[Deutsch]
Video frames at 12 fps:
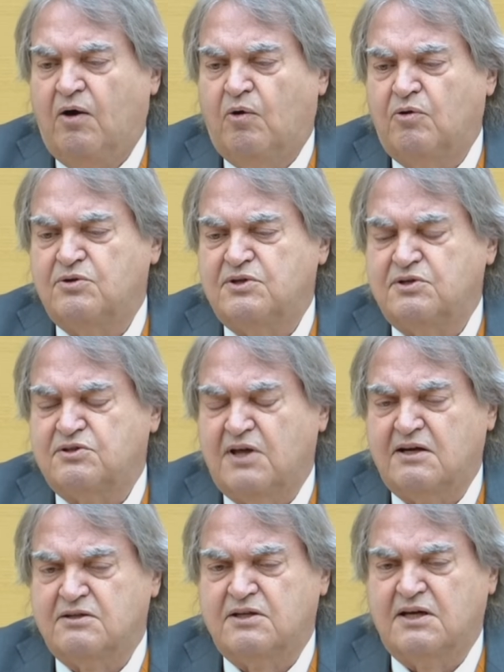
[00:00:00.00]
Und ich
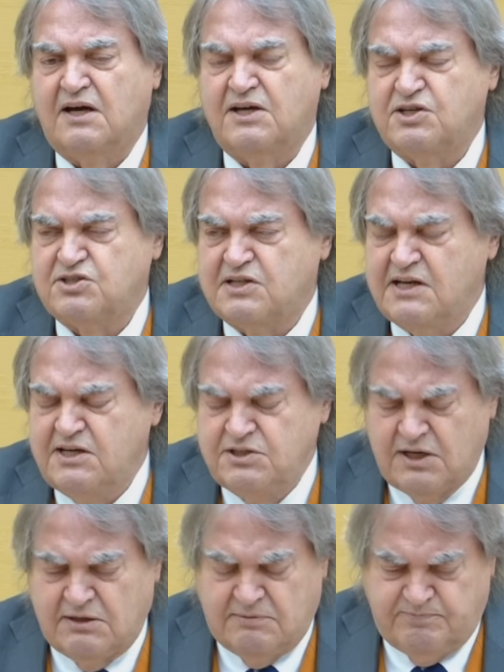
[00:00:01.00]
denke, die
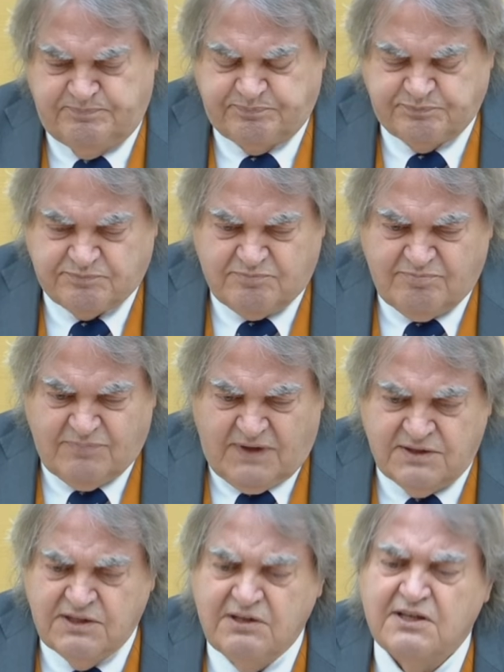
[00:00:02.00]
Richtlinien,
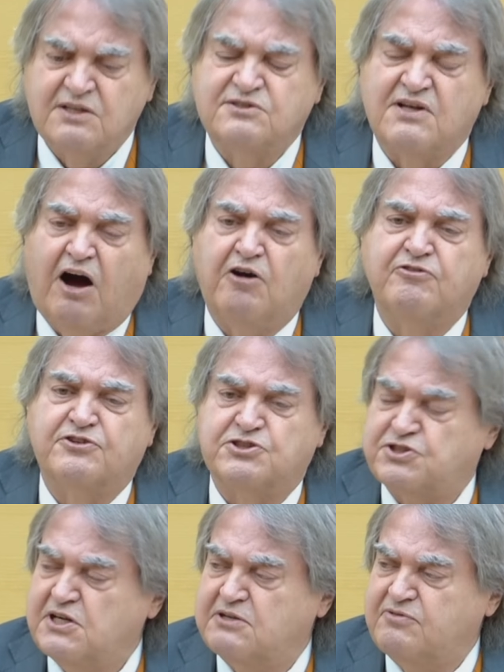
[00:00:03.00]
die jetzt
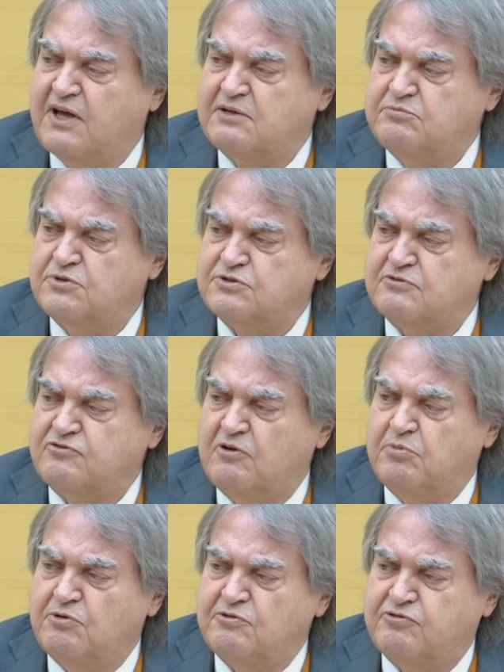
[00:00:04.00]
aufgestellt werden müssen
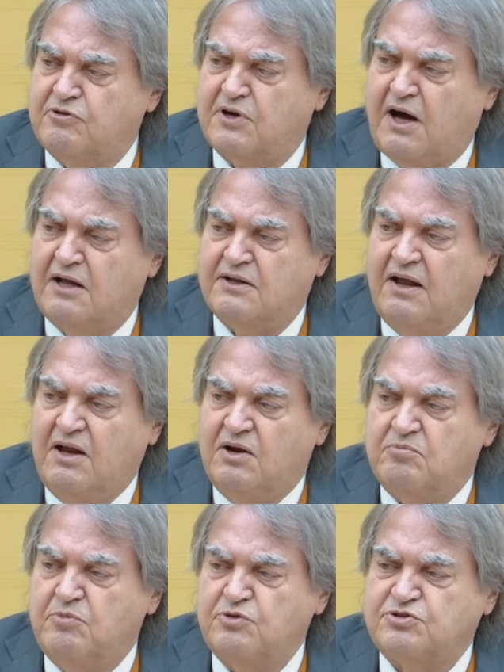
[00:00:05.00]
vom Rundfunkrat,
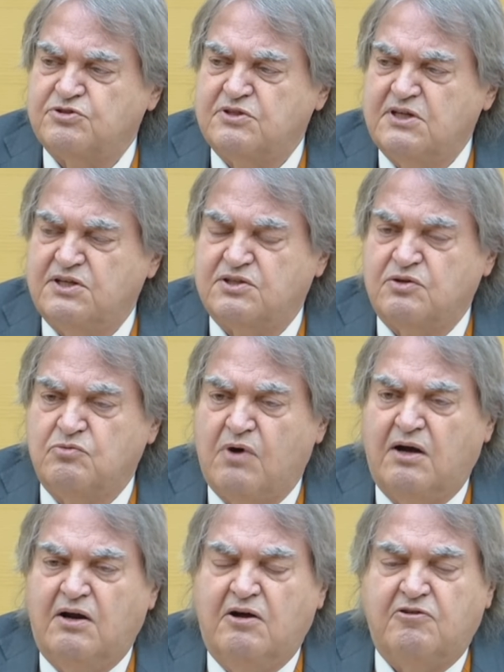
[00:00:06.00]
müssen nicht
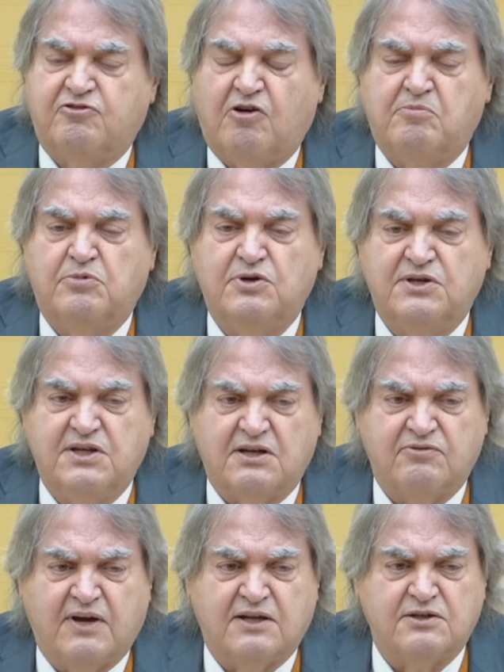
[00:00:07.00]
nur
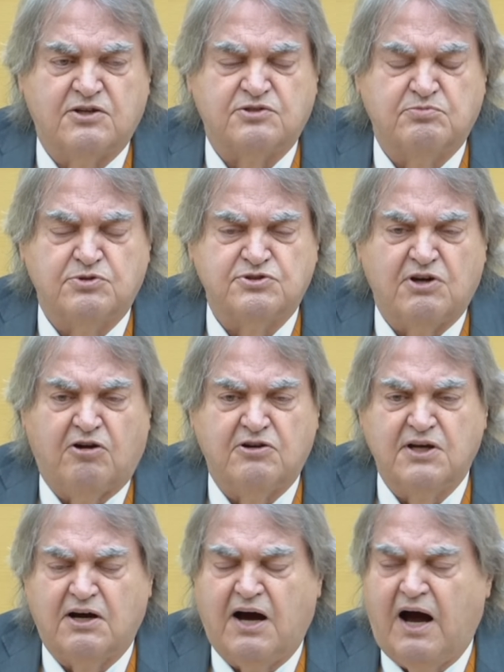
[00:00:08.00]
formuliert werden, es muss auch
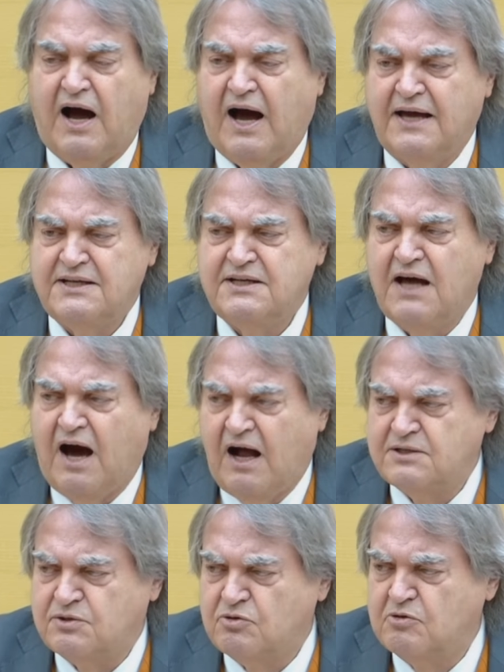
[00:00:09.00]
ihre
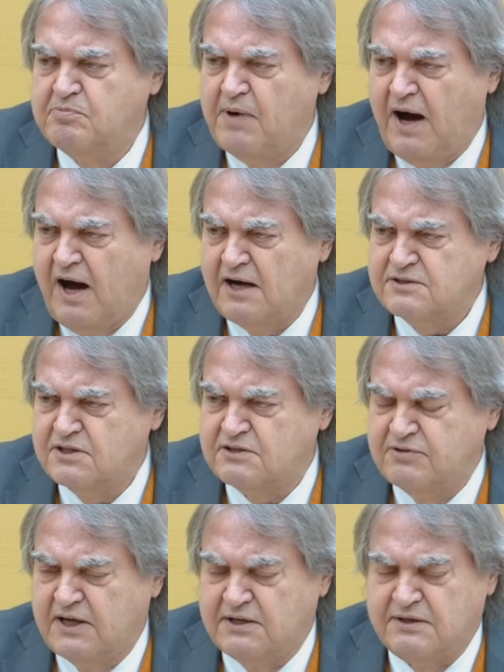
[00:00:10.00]
Einhaltung beachtet
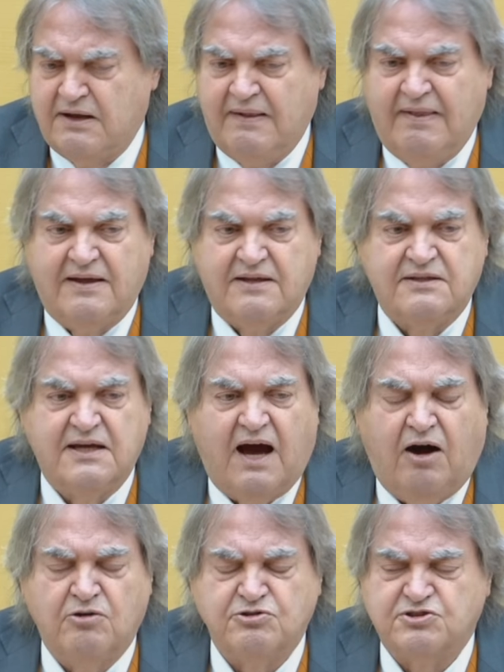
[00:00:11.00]
werden. Die
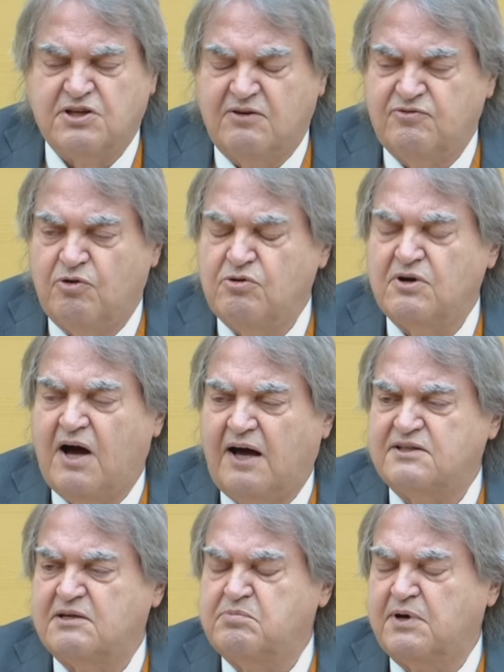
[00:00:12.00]

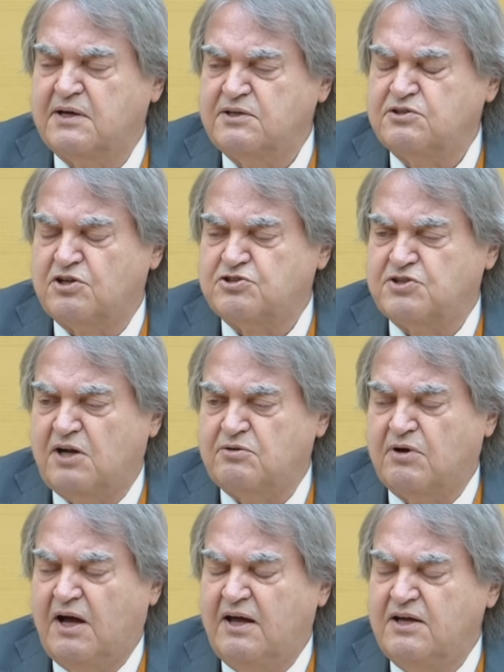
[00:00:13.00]
Ausgewogenheit der
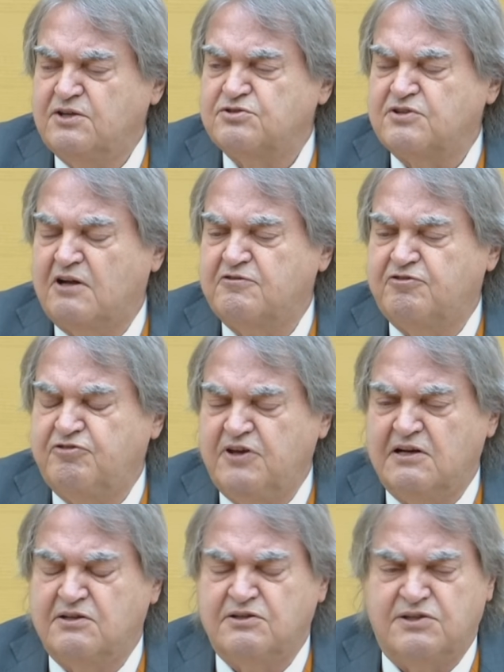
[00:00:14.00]
Berichterstattung ist an
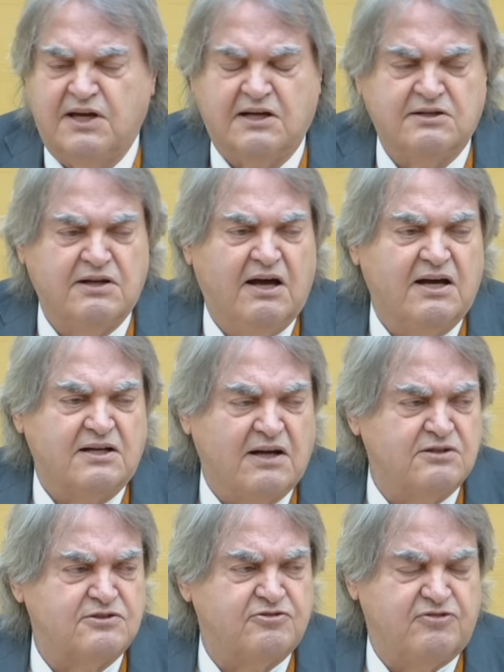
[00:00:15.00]
vielen Dingen
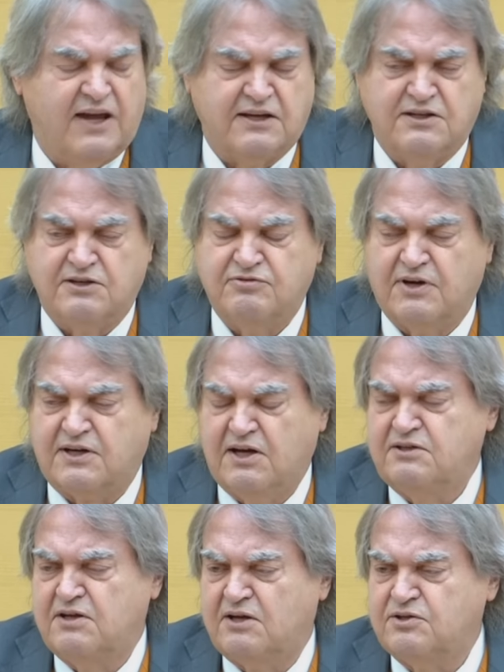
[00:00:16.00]
ganz fleckig. Wir
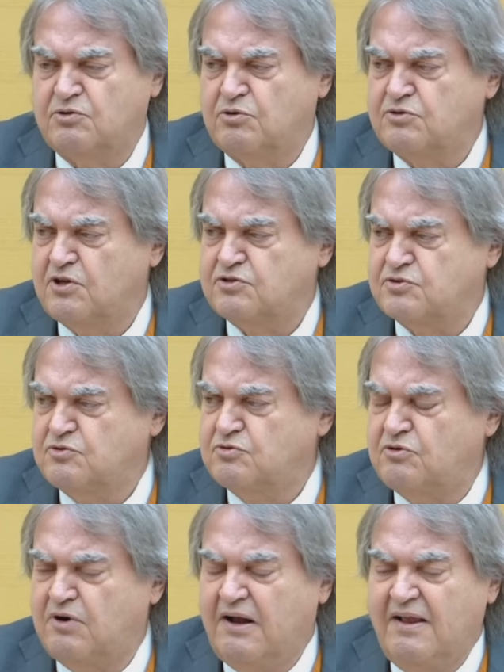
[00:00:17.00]
kennen ja die
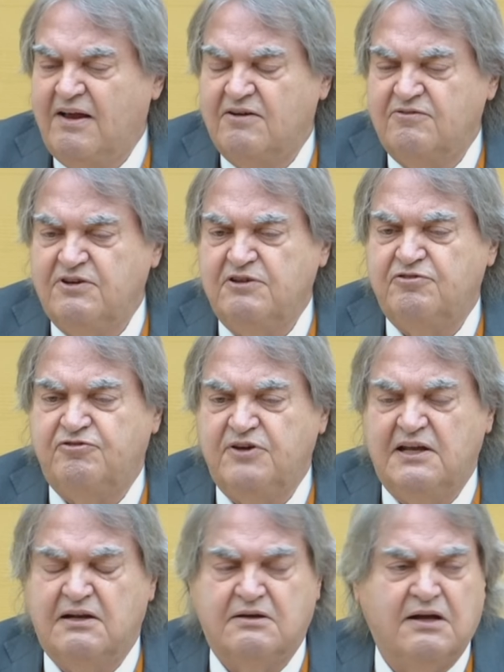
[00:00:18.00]
Untersuchung, wie
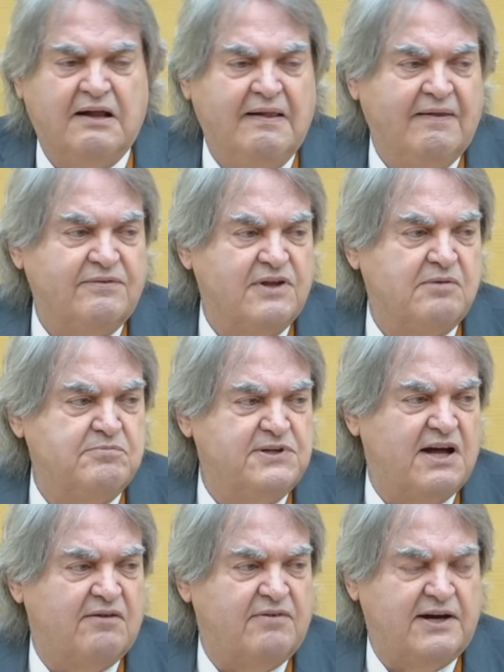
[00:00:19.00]
viele der
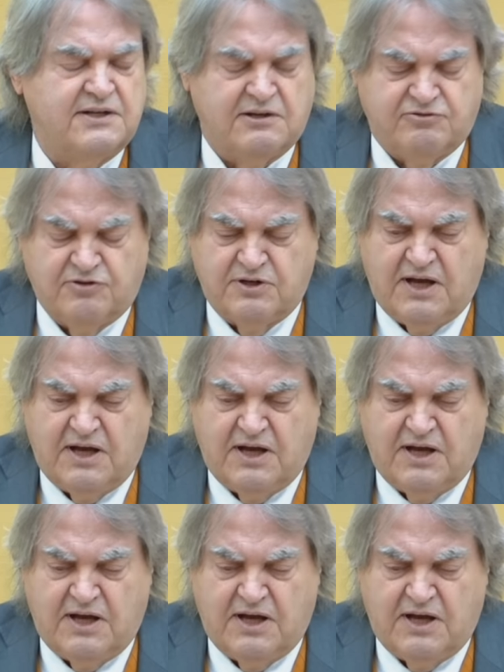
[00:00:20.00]
Mitarbeiter von